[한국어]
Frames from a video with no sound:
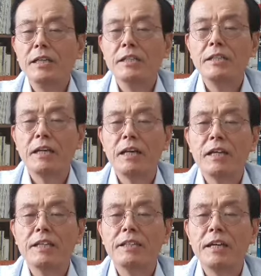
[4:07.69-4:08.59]

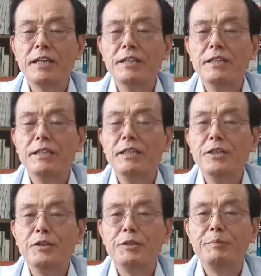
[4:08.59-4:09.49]
크게 기다기는
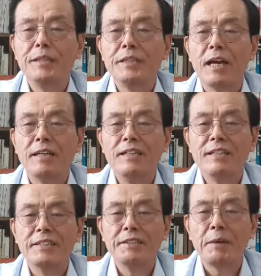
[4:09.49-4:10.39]
쉽지 않을
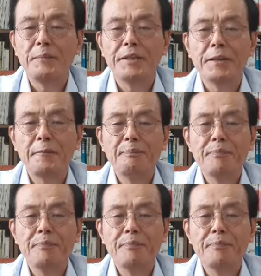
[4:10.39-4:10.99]
듯합니다.